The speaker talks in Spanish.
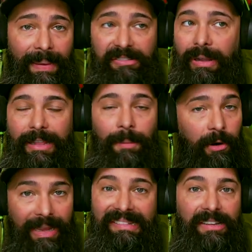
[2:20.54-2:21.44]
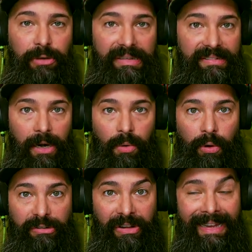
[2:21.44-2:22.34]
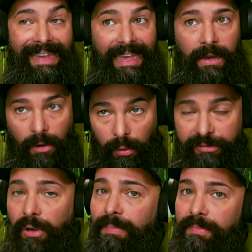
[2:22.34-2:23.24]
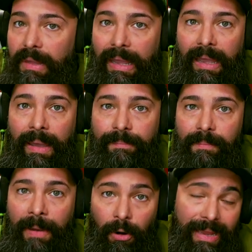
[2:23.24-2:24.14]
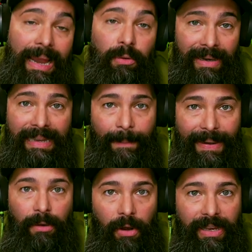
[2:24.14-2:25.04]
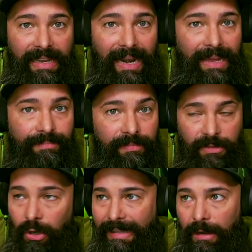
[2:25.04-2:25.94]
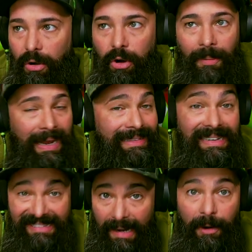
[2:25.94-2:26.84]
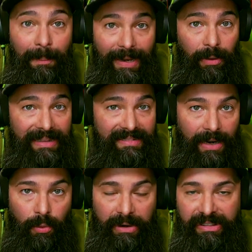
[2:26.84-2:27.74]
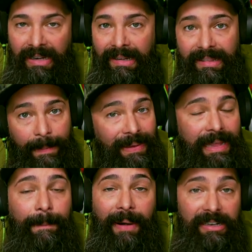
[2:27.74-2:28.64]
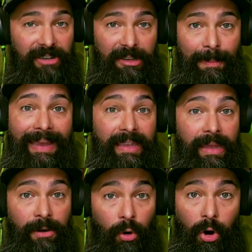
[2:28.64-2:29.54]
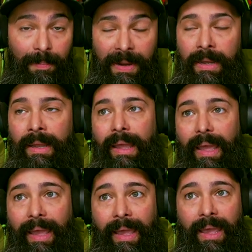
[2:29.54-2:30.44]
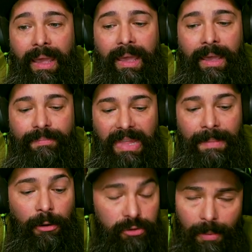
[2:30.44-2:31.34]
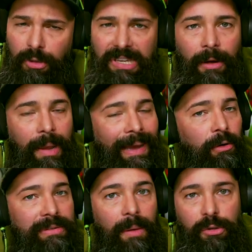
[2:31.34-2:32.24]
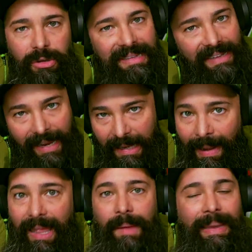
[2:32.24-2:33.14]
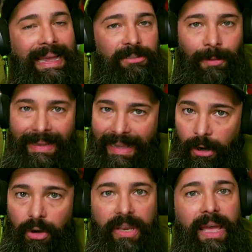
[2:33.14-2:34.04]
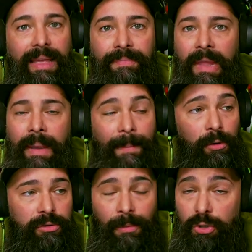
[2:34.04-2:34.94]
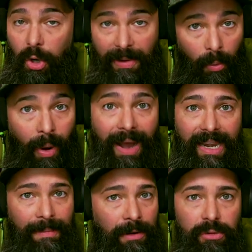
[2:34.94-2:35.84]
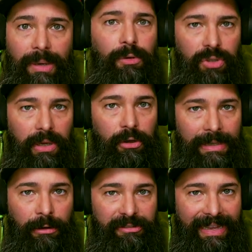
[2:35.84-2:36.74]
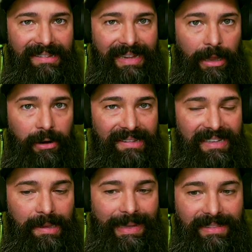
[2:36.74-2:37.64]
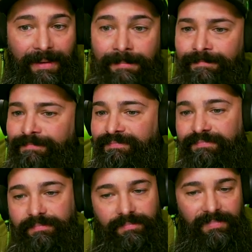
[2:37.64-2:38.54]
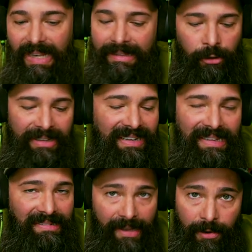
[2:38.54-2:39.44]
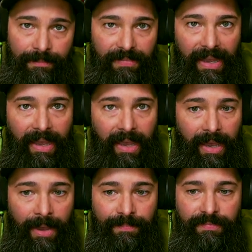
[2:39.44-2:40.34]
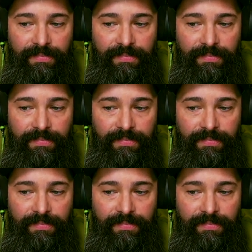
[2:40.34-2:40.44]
Pienso que es de lo mejor que se ha hecho de Star Wars, incluso eh, mejor que algunas de las películas originales. Yo la tengo como la tercera mejor película de Star Wars, después de Empire Strikes Back y de New Hope. Eh, y me gustó mucho, y aunque me han gustado mucho la serie animada, me encantó Mandalorian, me gustó mucho Obi-Wan y me han gustado mucho de las otras cosas que han sacado recientemente. Tengo que ser sincero. Eh,